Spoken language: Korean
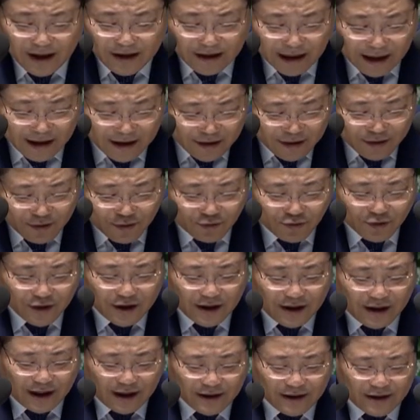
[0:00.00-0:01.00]
나는
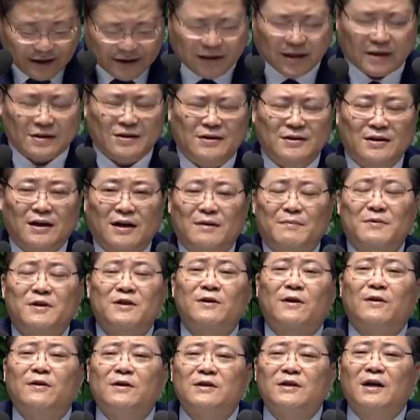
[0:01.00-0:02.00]
누구인가를 찾아 사람은
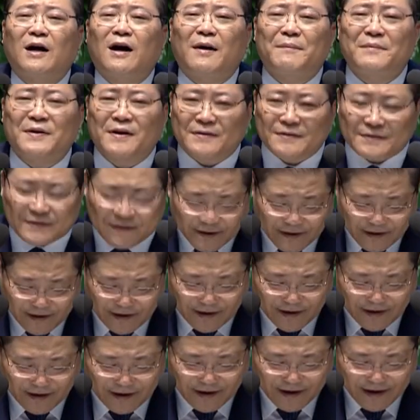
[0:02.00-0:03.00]

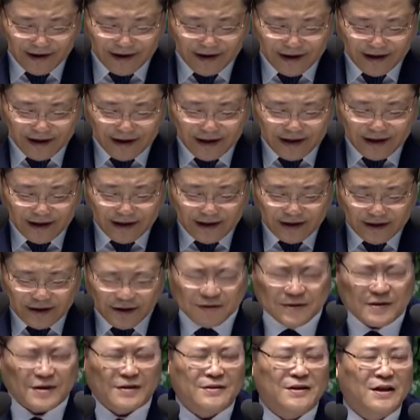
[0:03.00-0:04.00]
성장하면서
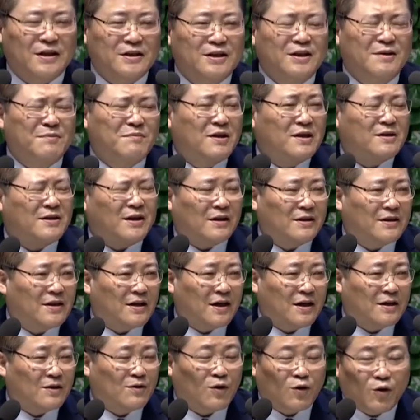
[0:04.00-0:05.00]
형성된 심리
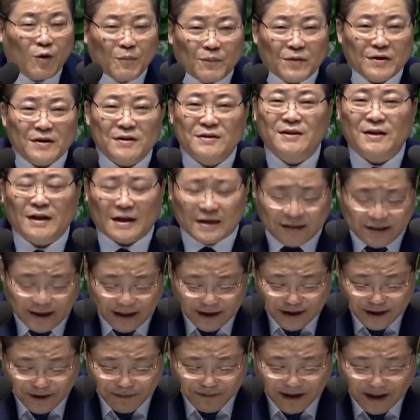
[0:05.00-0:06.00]
상태가 있고 콤플렉스가 있지
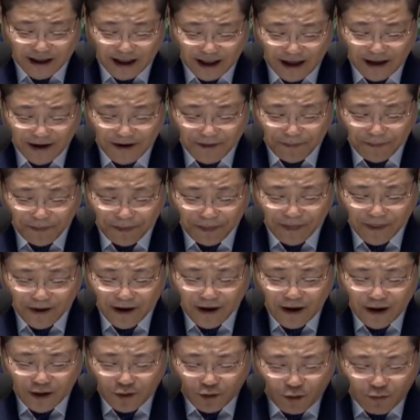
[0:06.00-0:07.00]
않습니까?
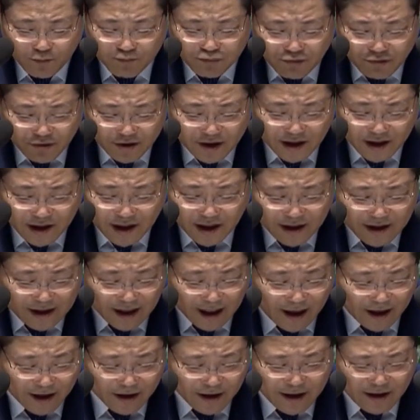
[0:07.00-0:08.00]
또 무의식이
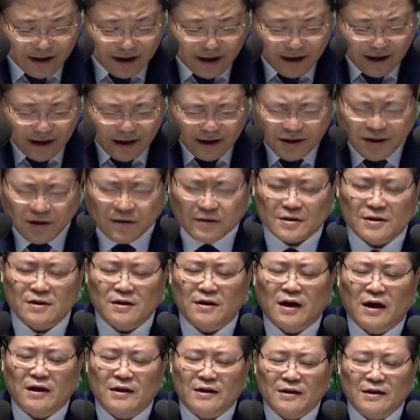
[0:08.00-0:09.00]
자아를
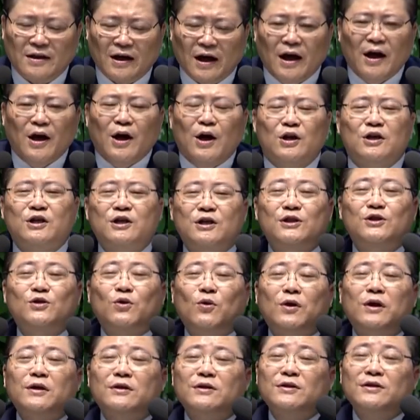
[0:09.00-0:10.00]
형성하는데 그
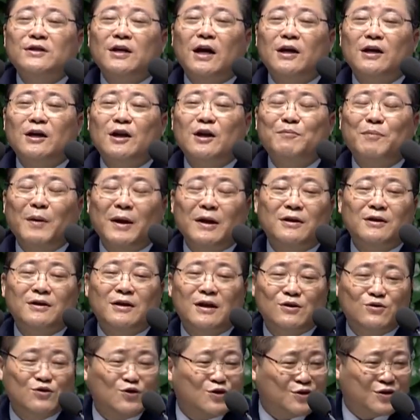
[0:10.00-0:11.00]
속에서 자기를
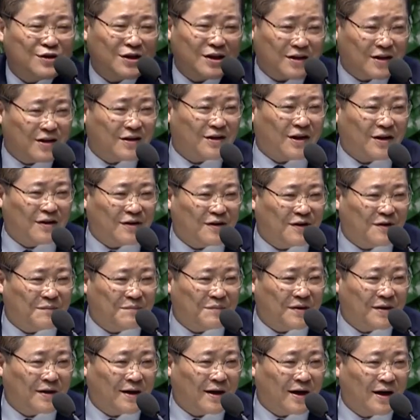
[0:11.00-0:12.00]
발견할 수 있어야 된다는
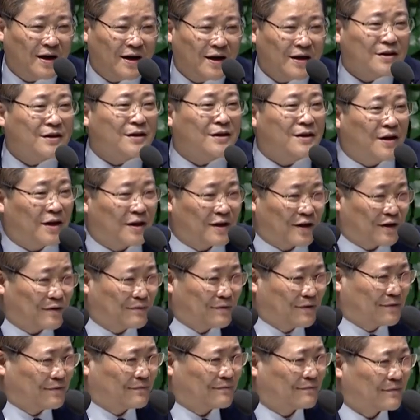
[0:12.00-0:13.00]
겁니다. 그러나
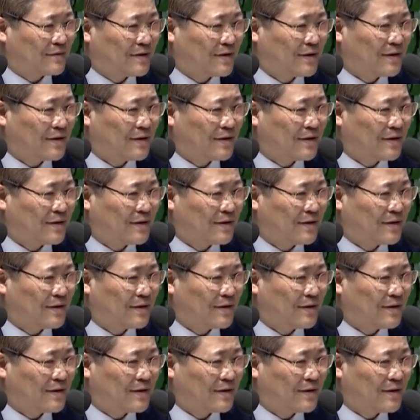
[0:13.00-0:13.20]
여러분